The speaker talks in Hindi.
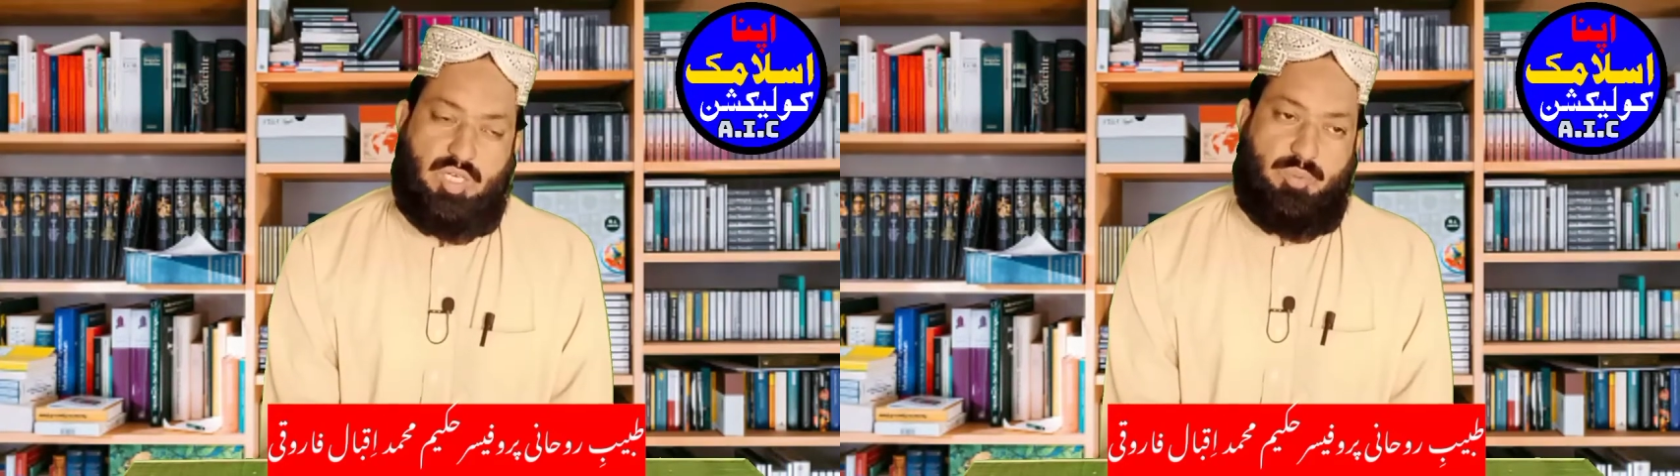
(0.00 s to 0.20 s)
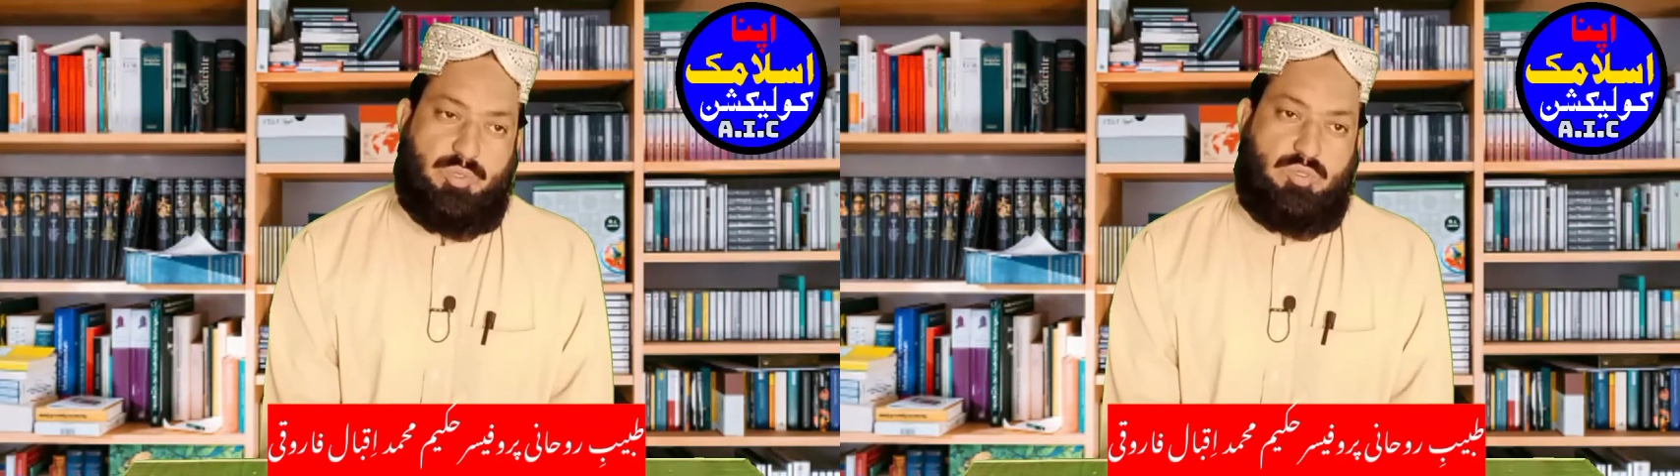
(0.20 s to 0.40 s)

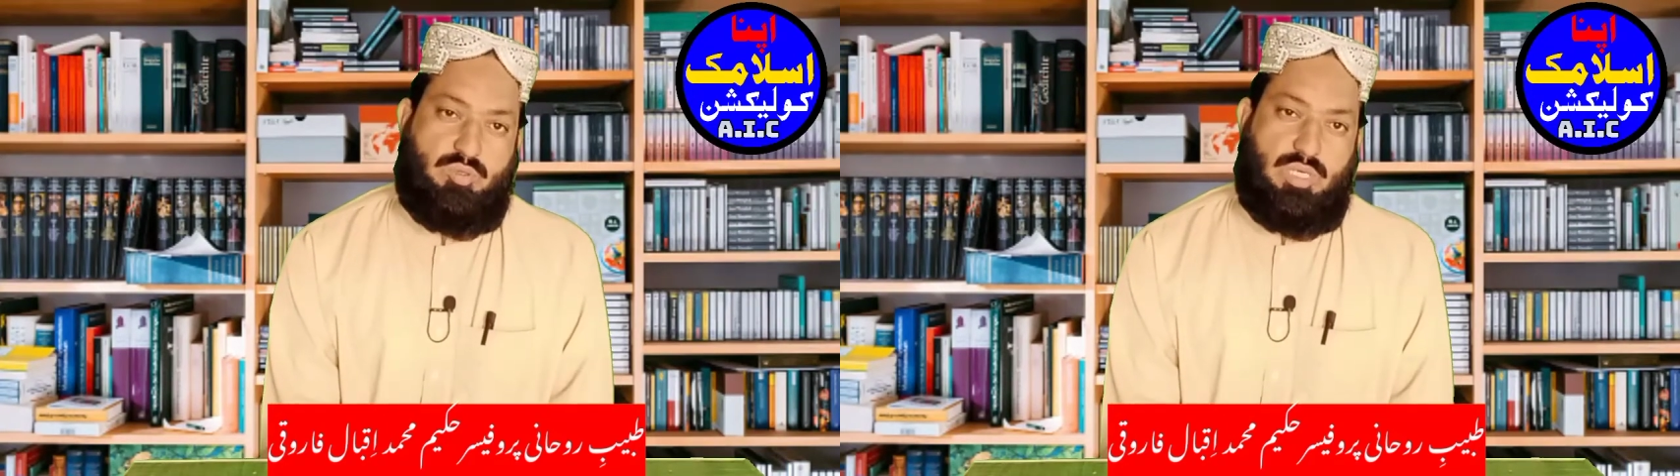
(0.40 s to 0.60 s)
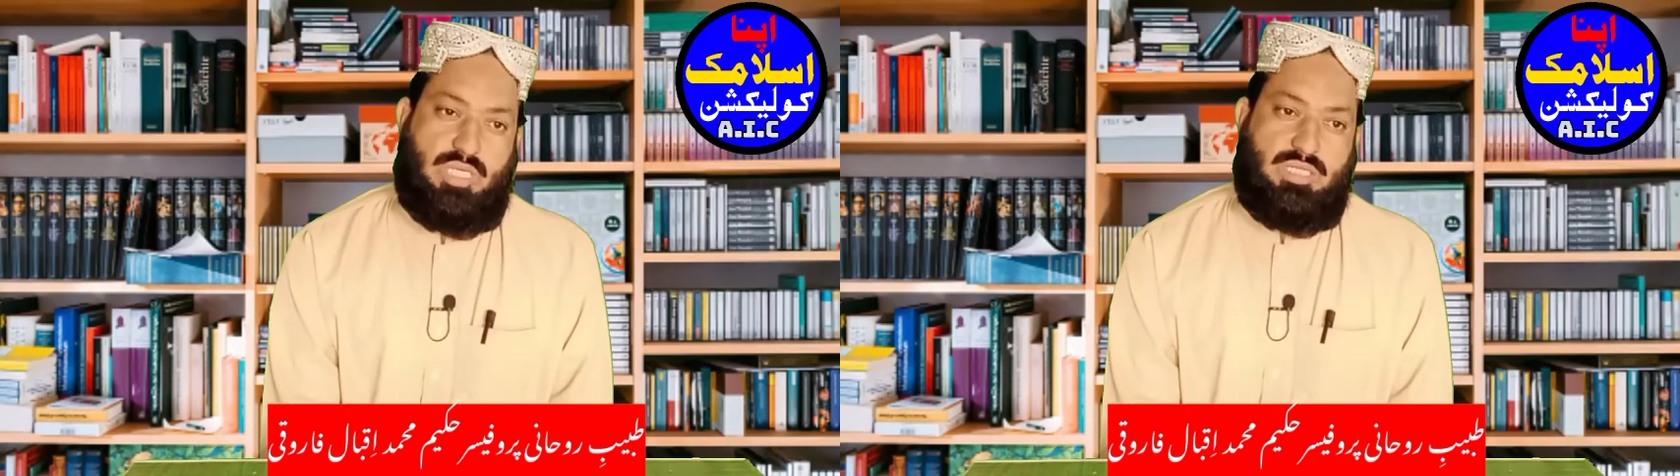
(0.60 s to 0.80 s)
के ऊपर
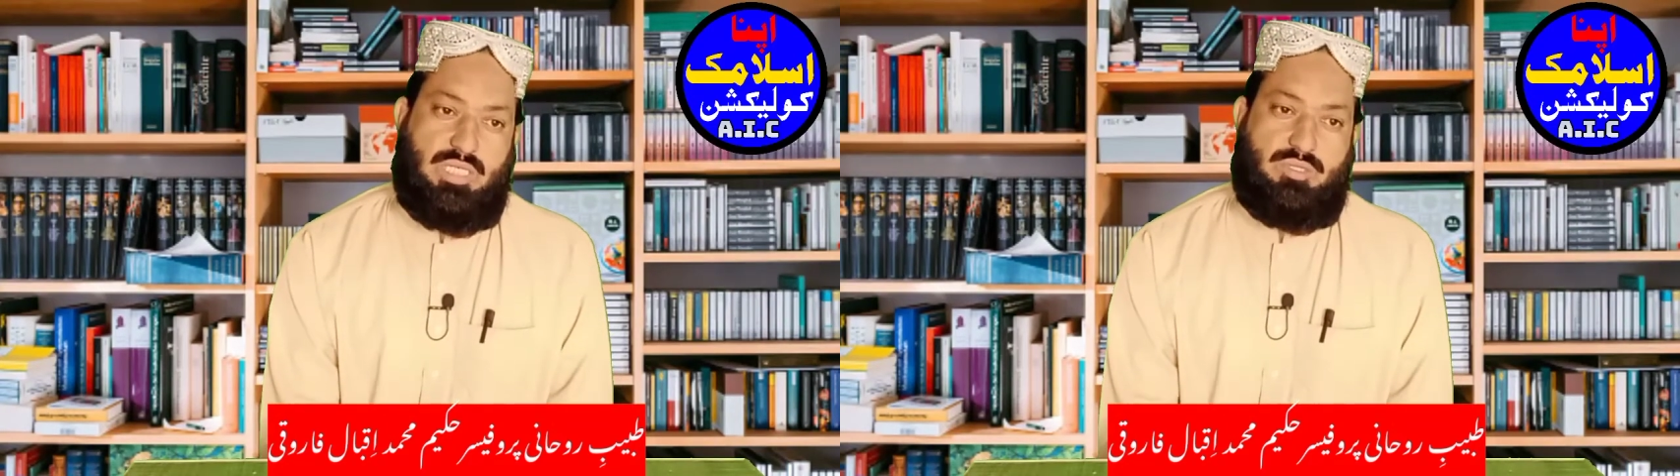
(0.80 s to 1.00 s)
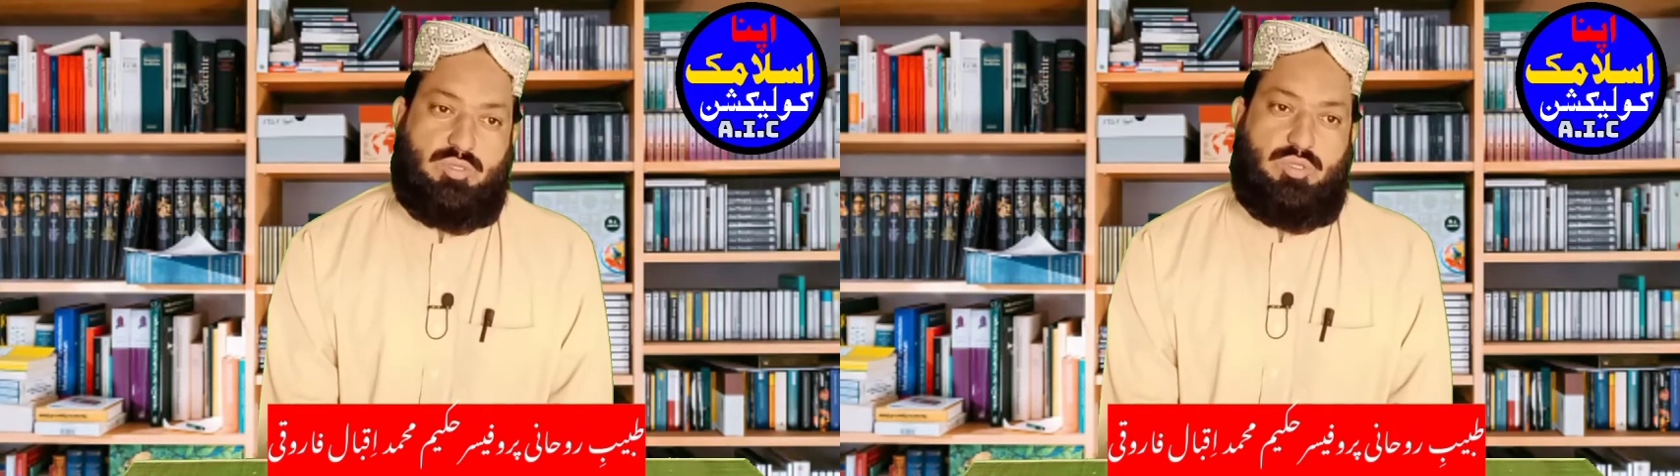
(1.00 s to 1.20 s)
थोड़ा सा
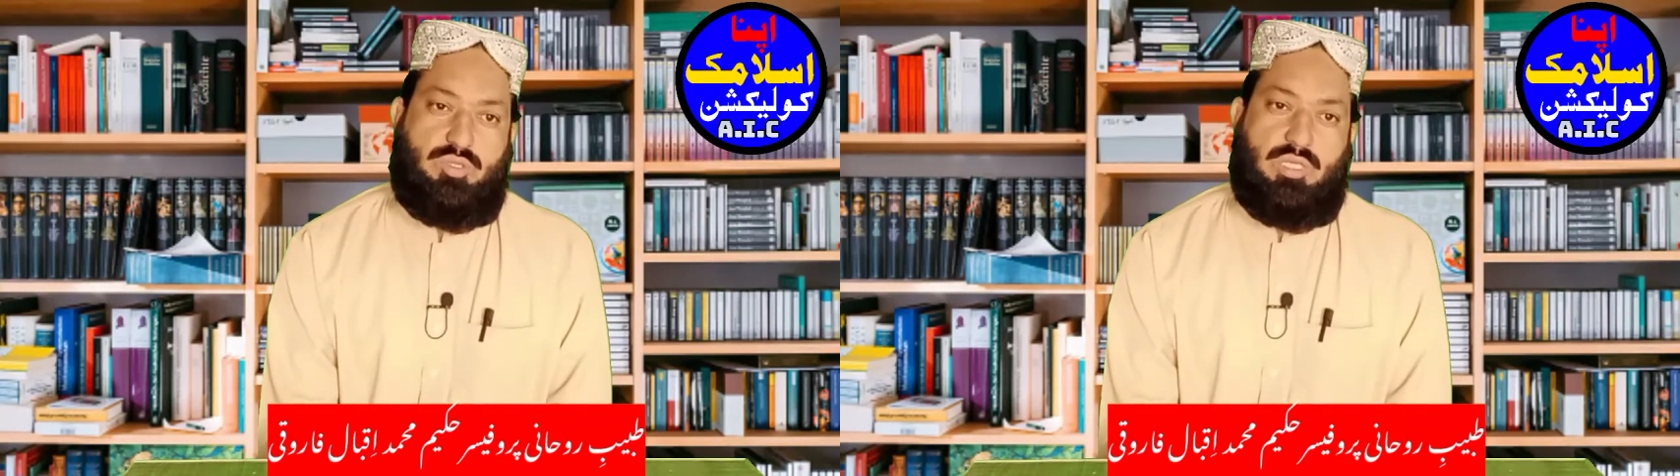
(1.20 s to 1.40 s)
इसको